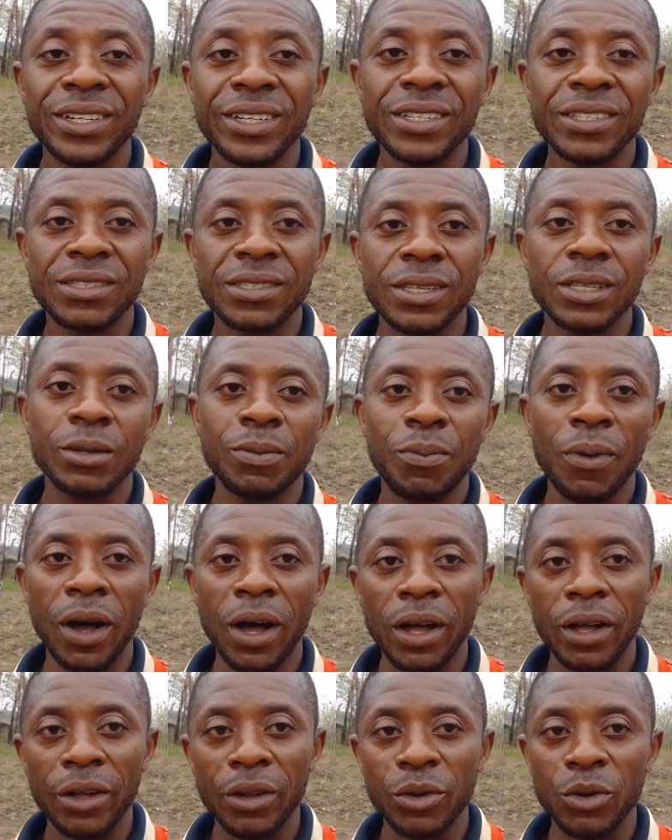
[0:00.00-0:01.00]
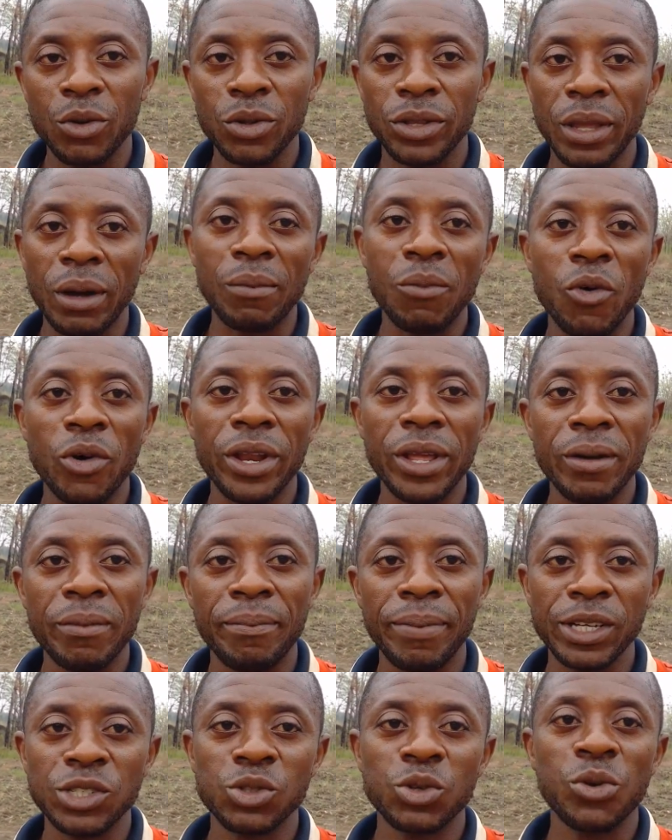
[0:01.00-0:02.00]
N'hésite pas de
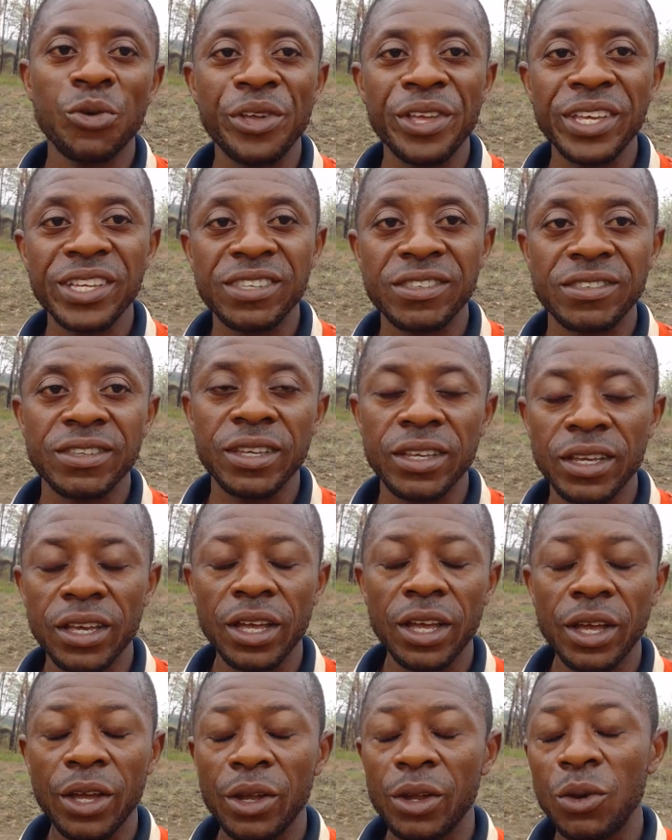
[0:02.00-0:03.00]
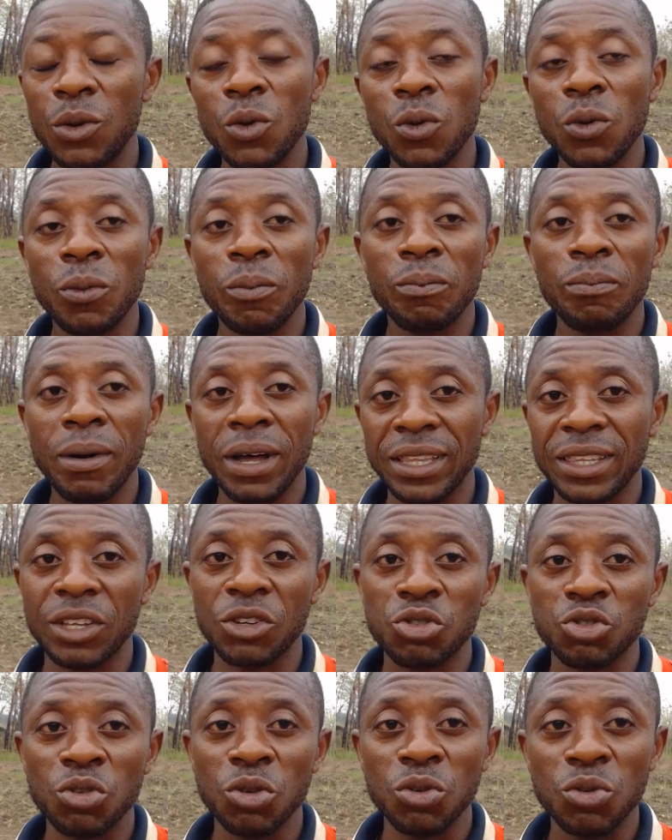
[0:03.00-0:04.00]
t'abonner parce que ici, nous
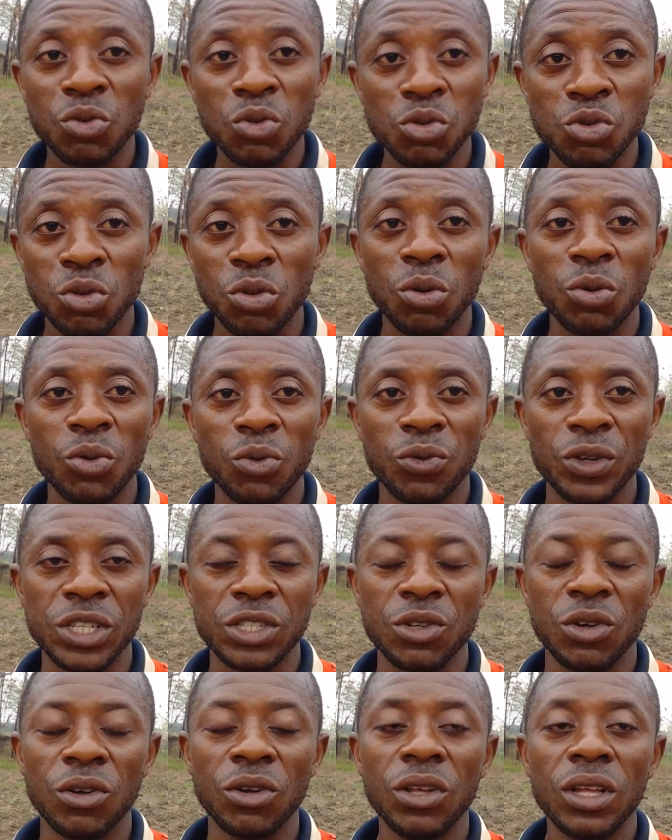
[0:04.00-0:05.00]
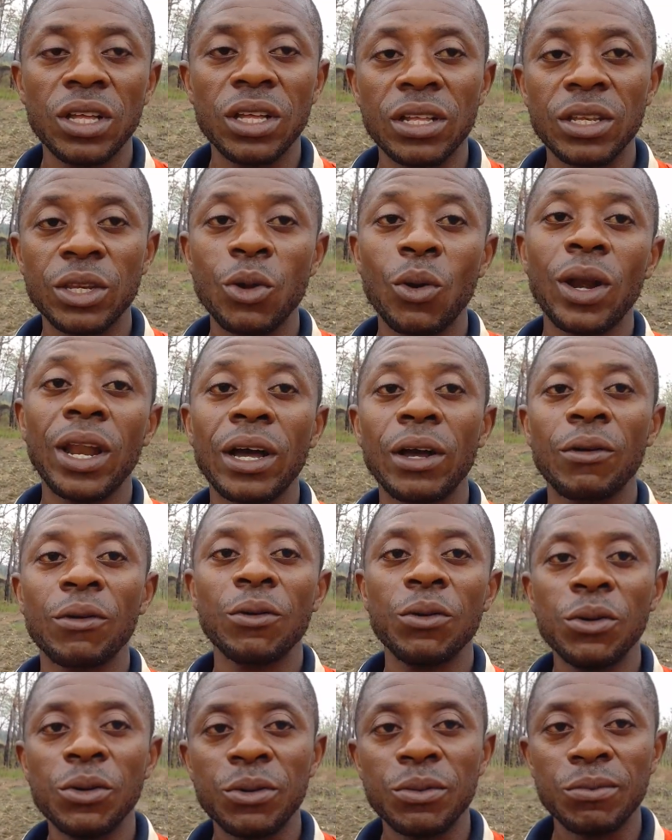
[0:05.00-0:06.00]
partageons tout ce que nous faisons dans
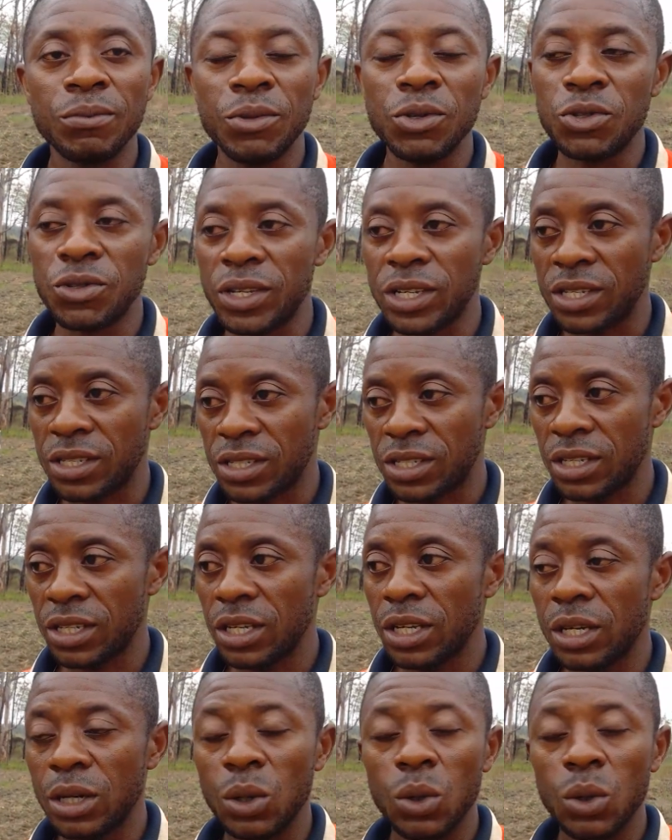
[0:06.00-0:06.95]
l'agro-business.